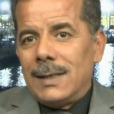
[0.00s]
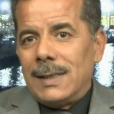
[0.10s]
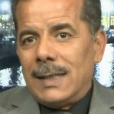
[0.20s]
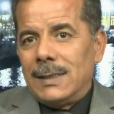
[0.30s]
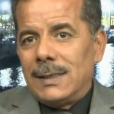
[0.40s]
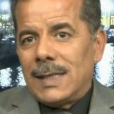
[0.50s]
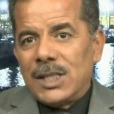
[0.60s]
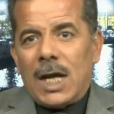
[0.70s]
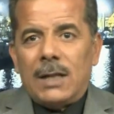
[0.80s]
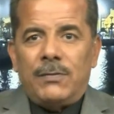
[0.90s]
يعني
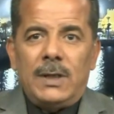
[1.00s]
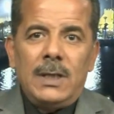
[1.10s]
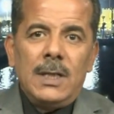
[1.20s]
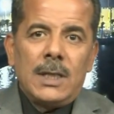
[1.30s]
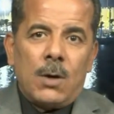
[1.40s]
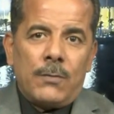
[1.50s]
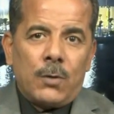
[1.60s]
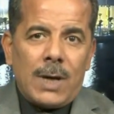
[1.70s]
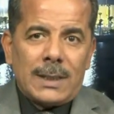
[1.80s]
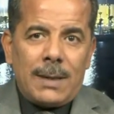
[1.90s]
رجعت في
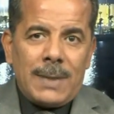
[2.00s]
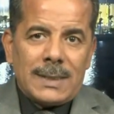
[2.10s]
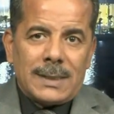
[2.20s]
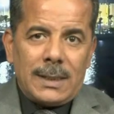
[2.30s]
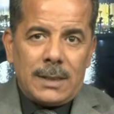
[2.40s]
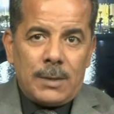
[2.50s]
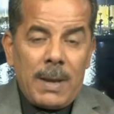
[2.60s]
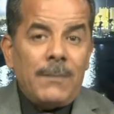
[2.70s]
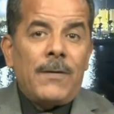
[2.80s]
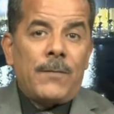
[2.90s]
توافقاتها مع السيد
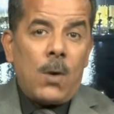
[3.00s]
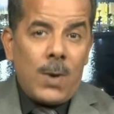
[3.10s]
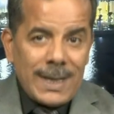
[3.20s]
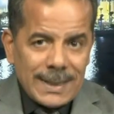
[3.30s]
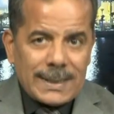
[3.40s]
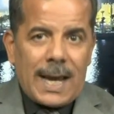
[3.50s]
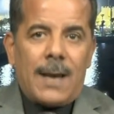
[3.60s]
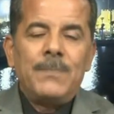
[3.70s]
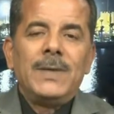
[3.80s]
دبيبه فهو يسعى